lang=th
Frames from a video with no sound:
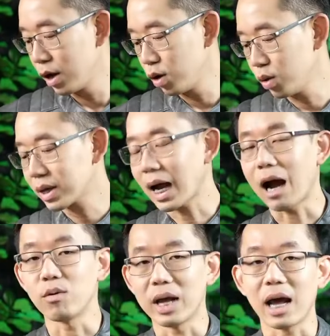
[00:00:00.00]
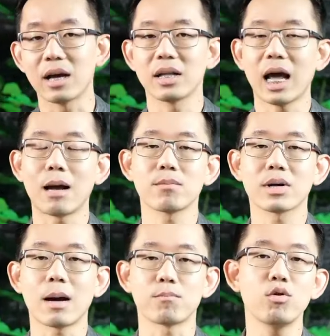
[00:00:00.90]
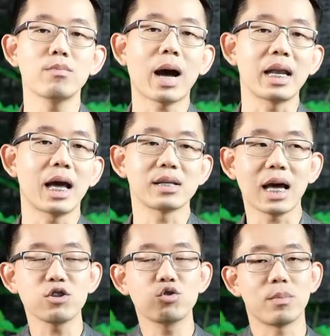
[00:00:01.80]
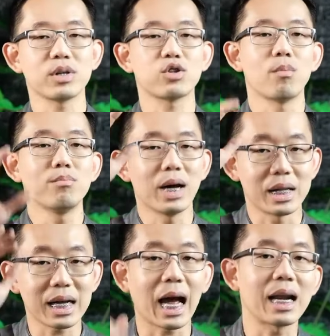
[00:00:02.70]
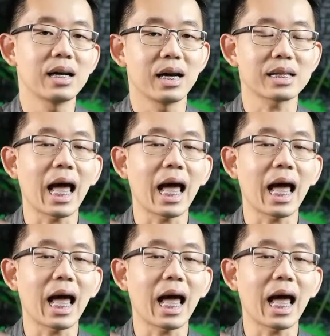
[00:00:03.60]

รุ่นเก่าเนี่ยนะครับกับรุ่นใหม่เนี่ยใช้ส่วนผสมเหมือนกันเลย